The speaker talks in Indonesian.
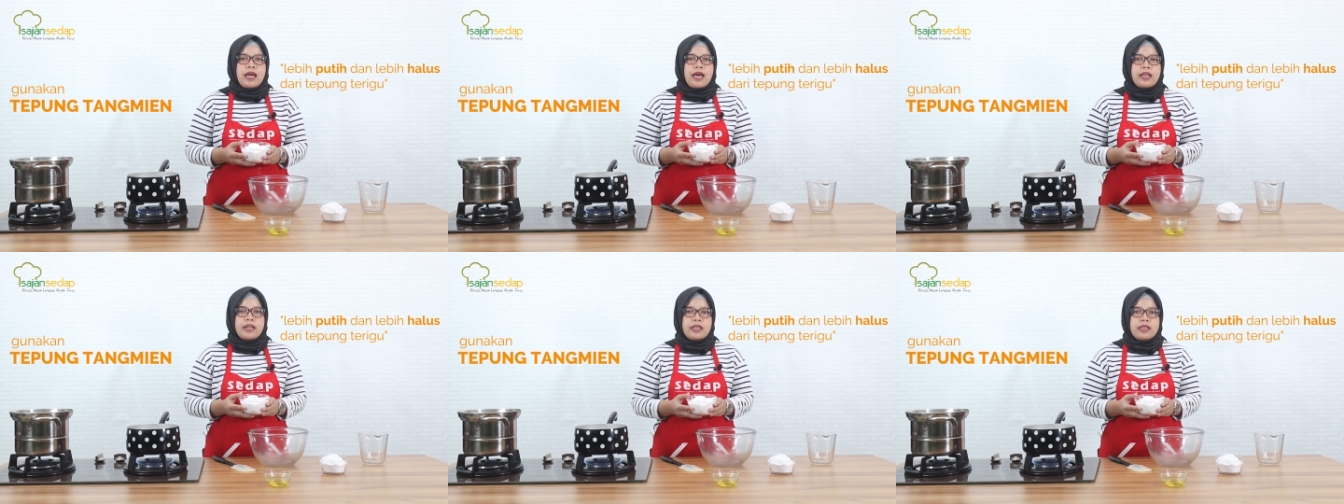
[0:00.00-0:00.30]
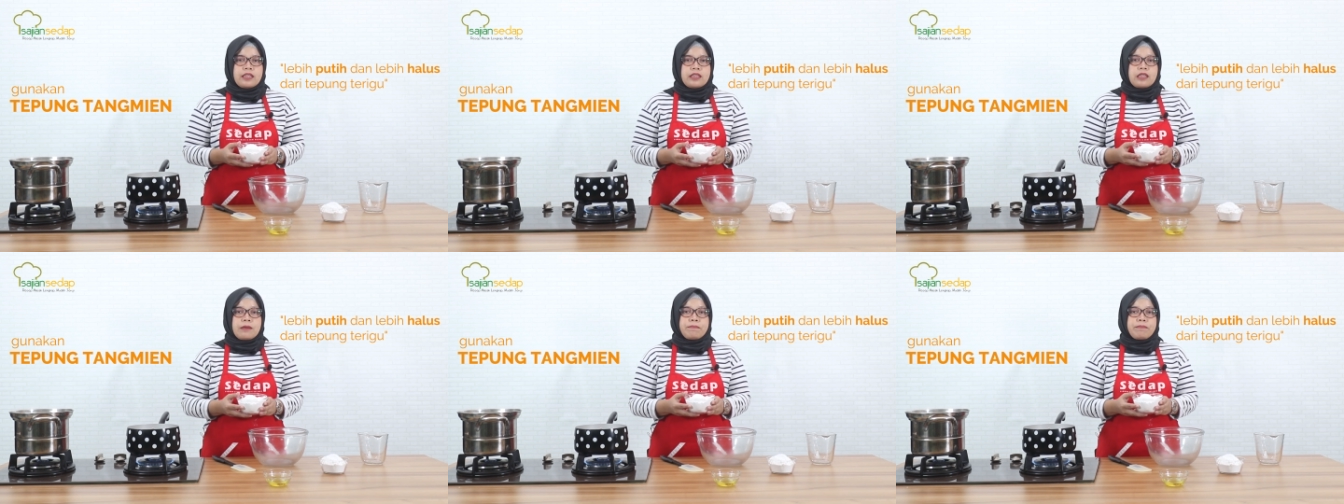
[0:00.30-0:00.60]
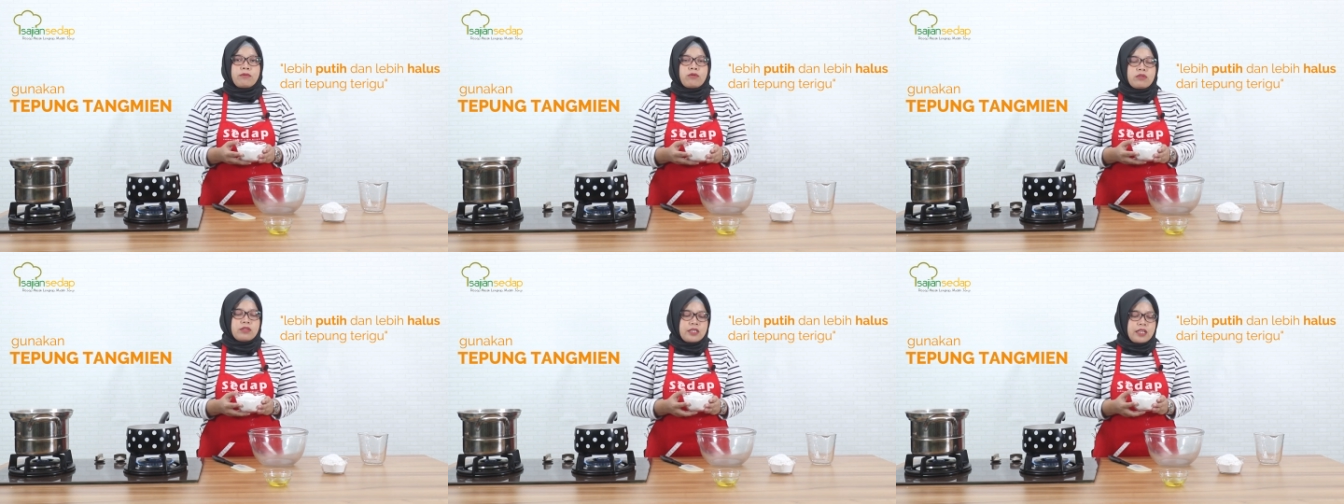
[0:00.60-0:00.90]
dari
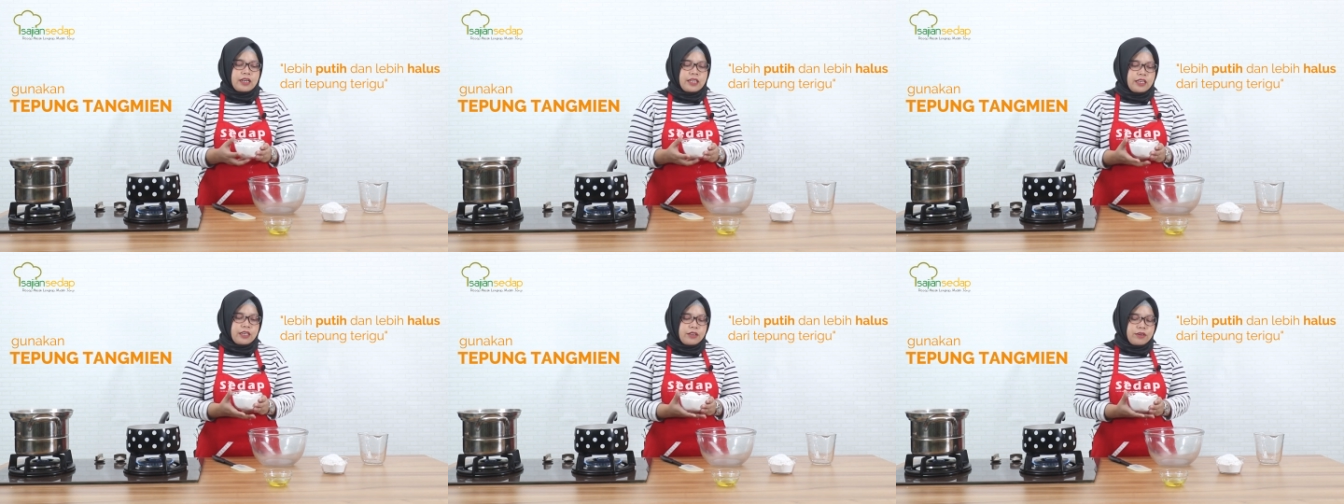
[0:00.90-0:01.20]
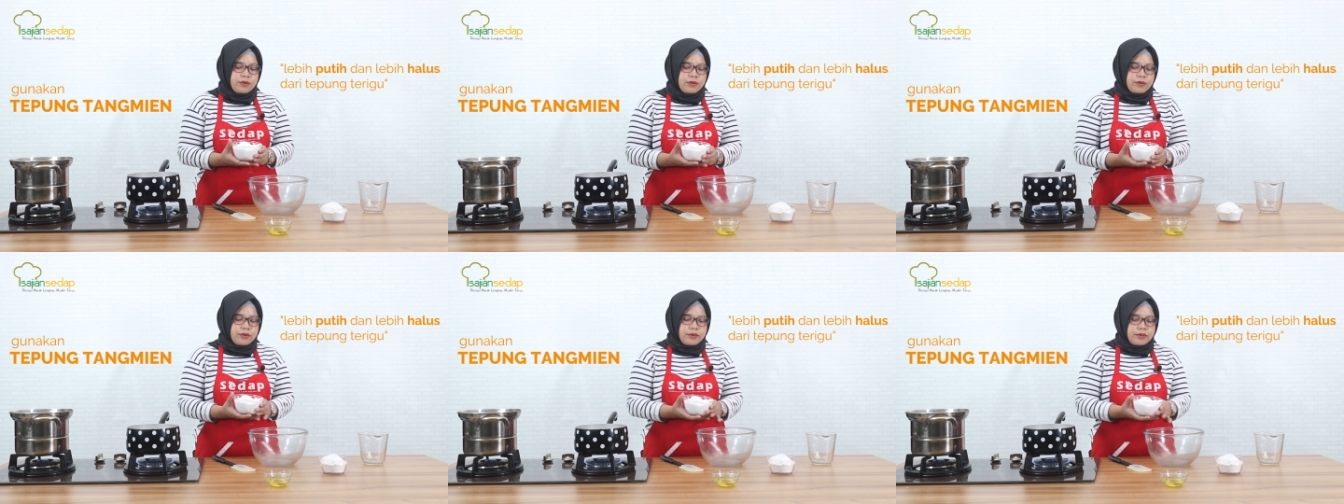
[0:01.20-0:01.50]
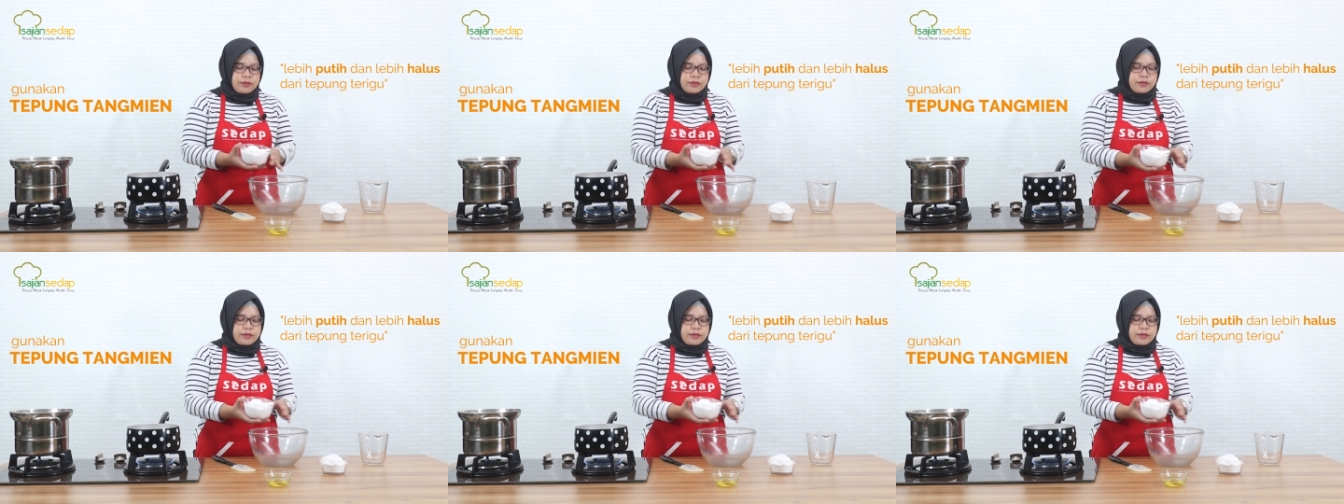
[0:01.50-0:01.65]
tepung terigu.